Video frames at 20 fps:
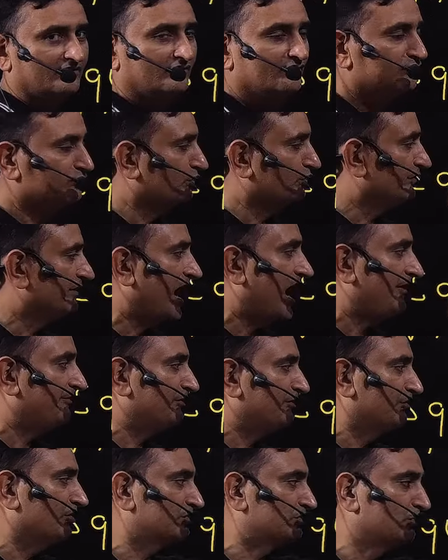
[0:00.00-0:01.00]
तो यहां भी
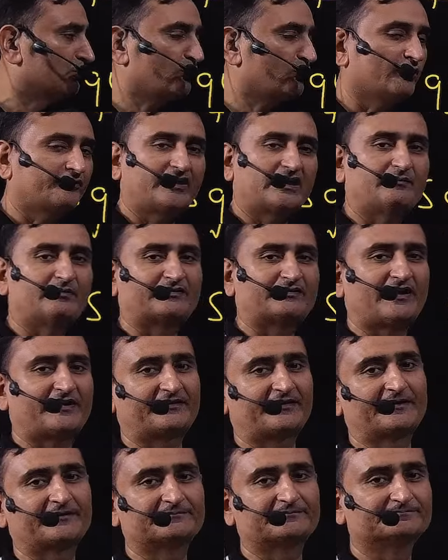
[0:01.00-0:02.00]
वो टू को सही बताते
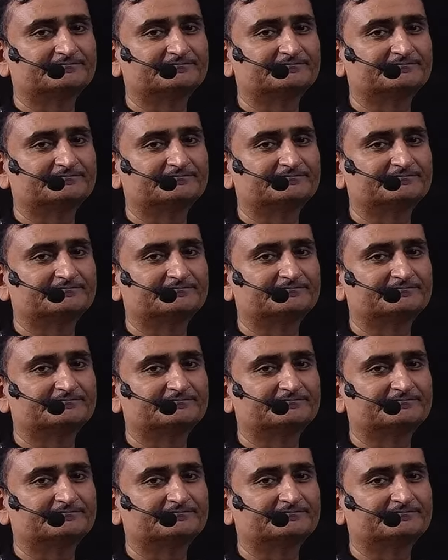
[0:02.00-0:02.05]
हैं